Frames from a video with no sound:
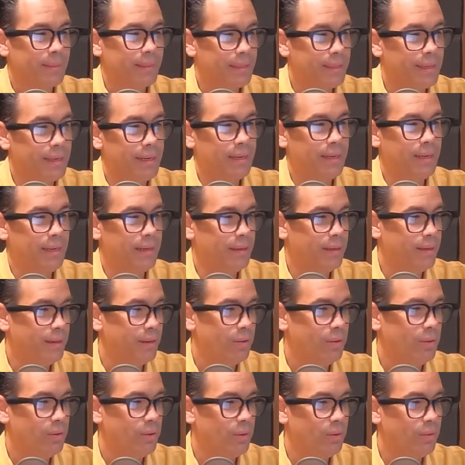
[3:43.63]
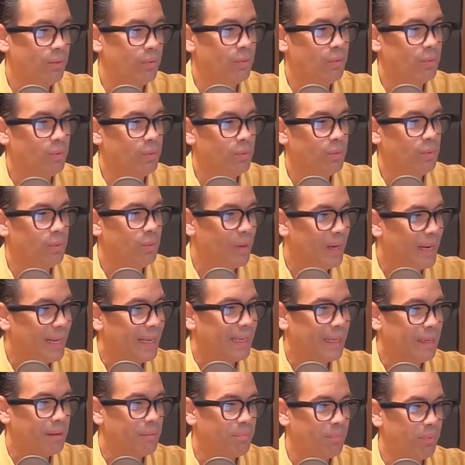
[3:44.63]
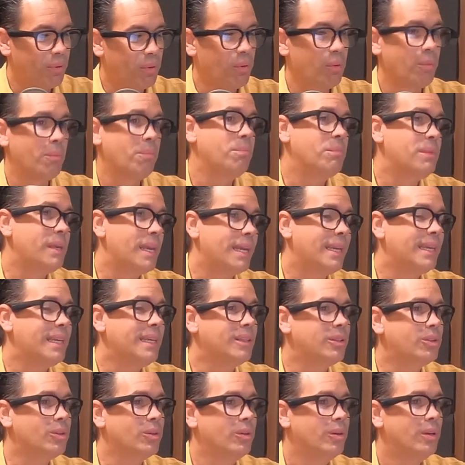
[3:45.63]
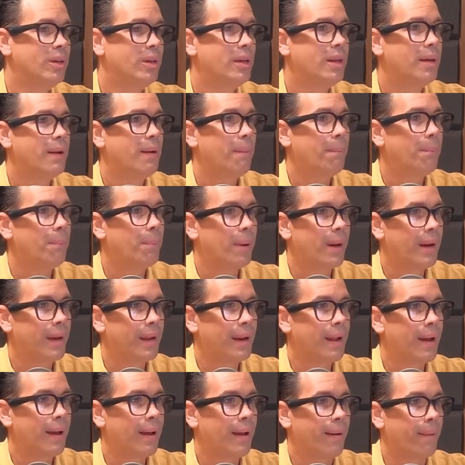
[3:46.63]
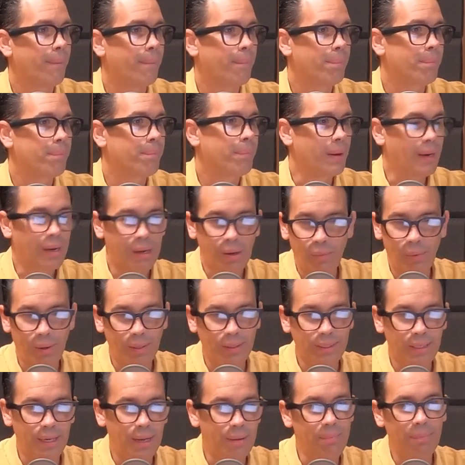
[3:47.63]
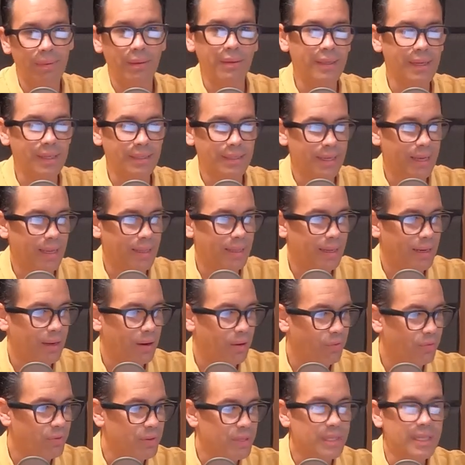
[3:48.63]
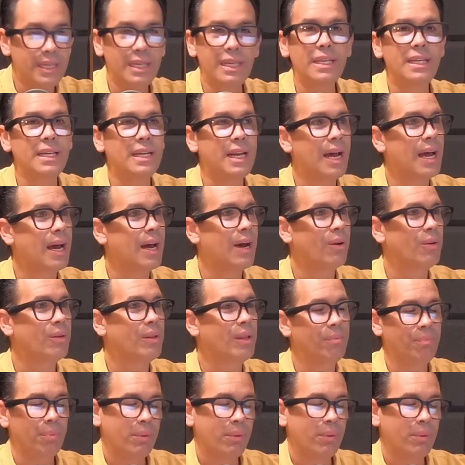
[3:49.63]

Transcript: tienen un, un equipo viejito para, para el WhatsApp, ya sea de la oficina o de...